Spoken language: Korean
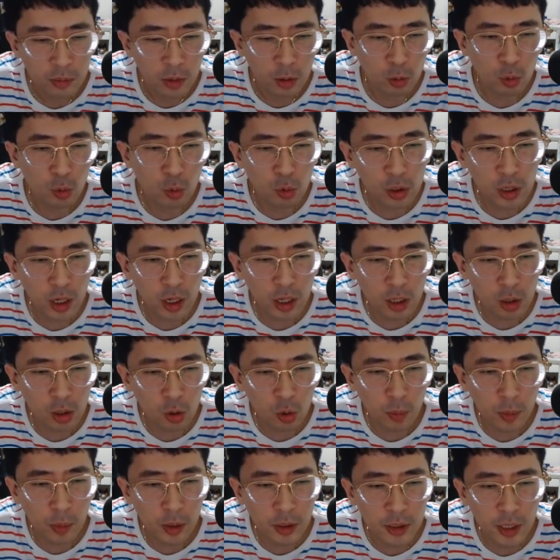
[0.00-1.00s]
공을
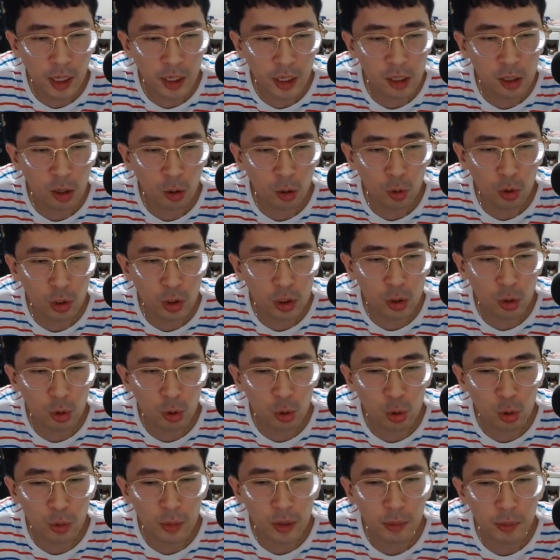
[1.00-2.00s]
내리고 뭐 살을 넣고 이런 식으로
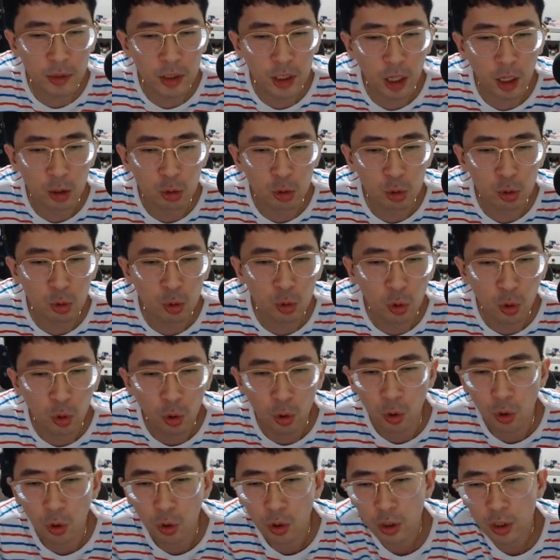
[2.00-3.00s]
수비를 먼저
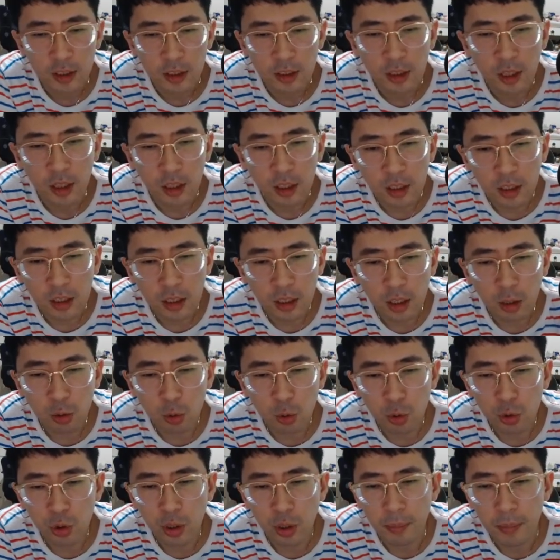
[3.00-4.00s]
갖추고 네, 그렇게
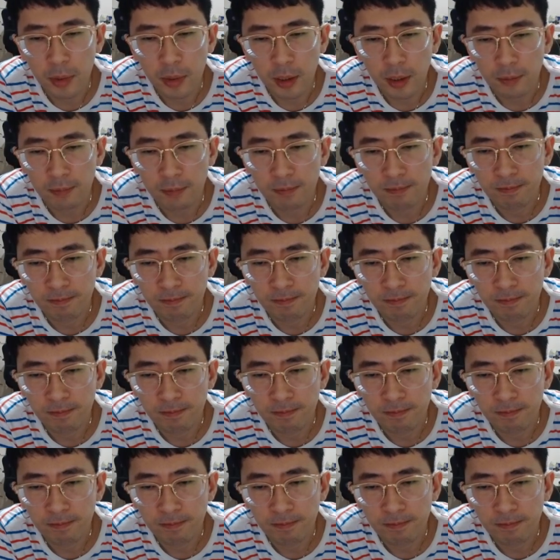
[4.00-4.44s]
둬도 됩니다.